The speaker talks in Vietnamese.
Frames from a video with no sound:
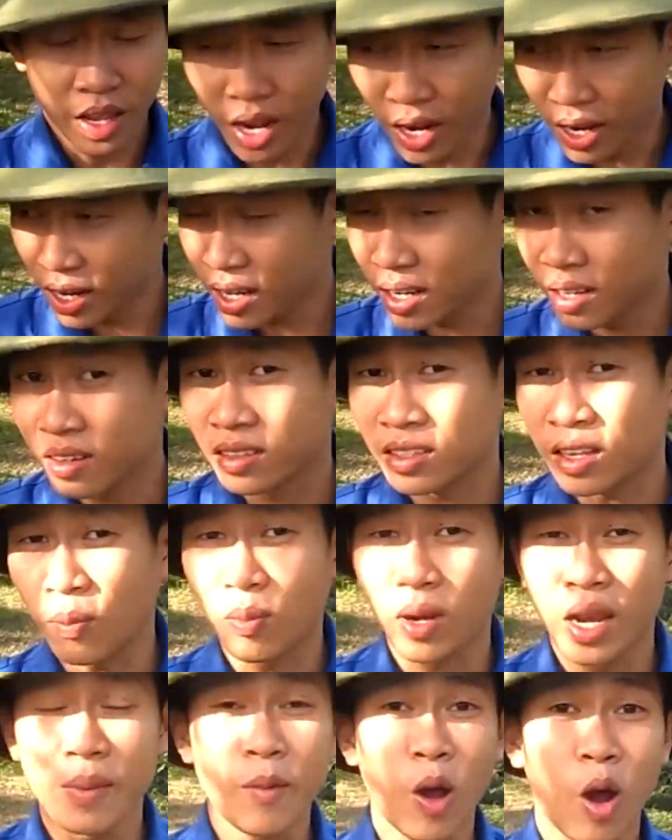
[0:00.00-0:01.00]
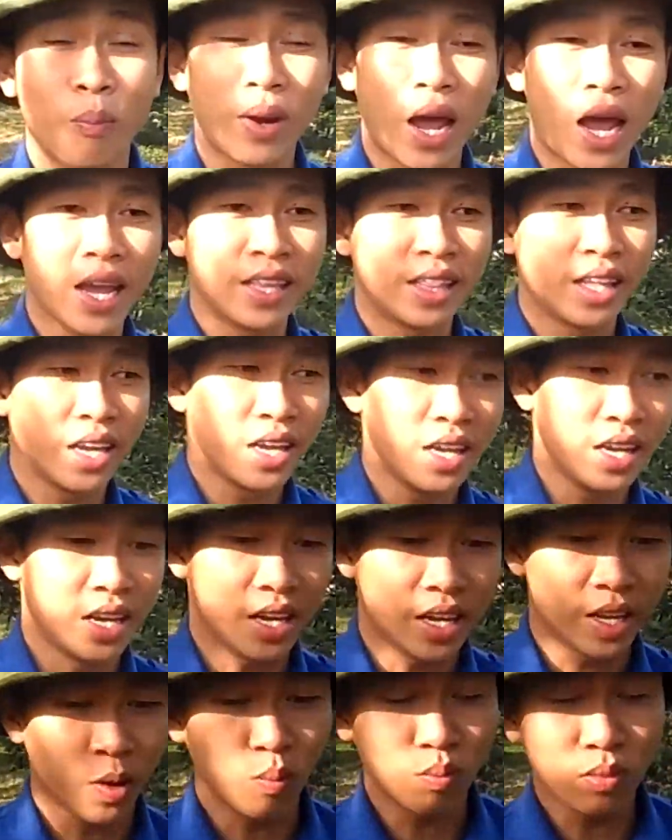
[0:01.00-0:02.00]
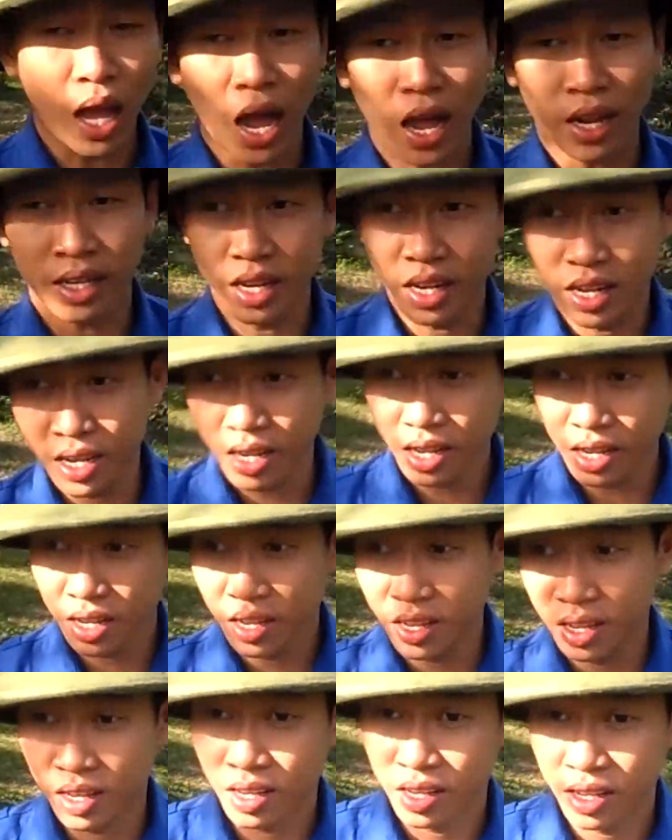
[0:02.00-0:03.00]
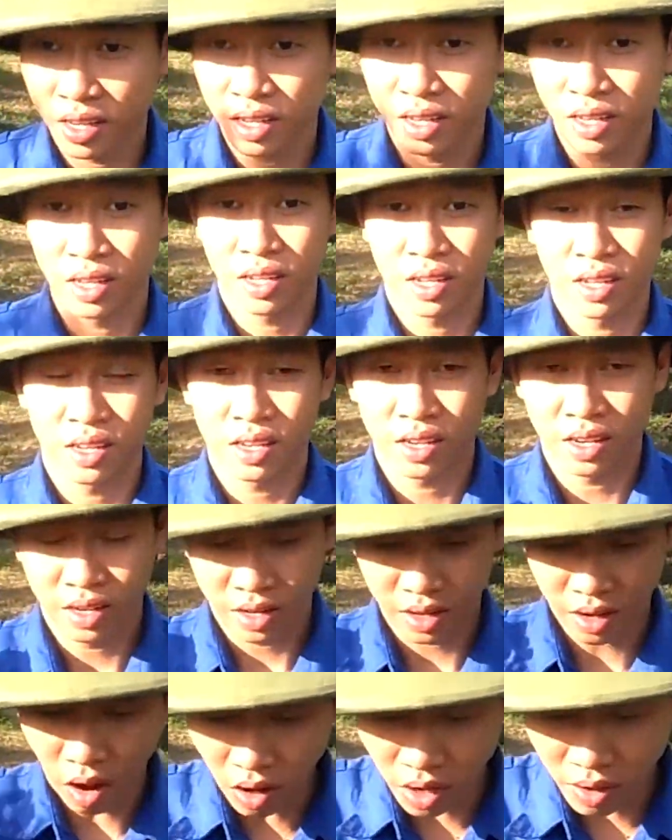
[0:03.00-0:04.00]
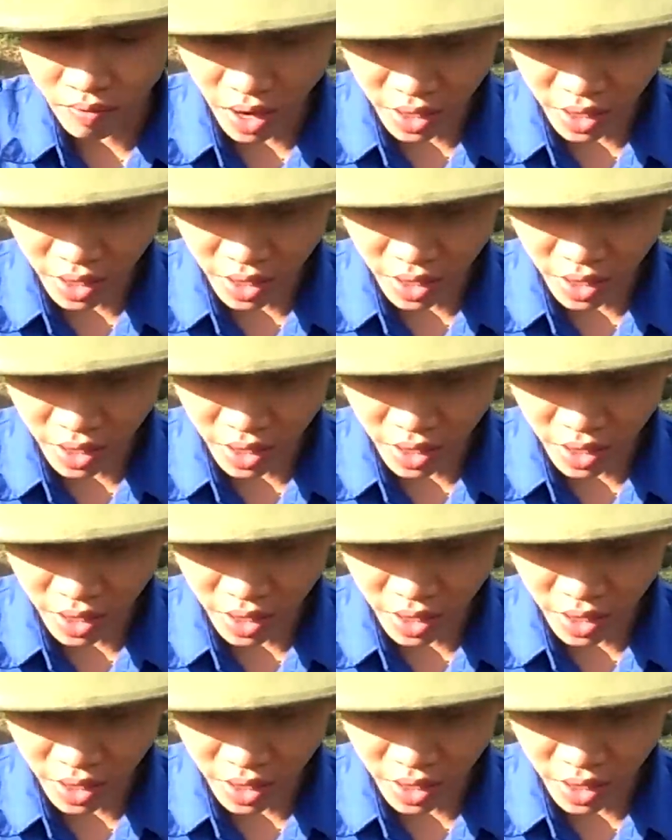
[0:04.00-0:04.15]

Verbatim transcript: nhưng trong clip ngày hôm nay thì chúng ta chỉ nói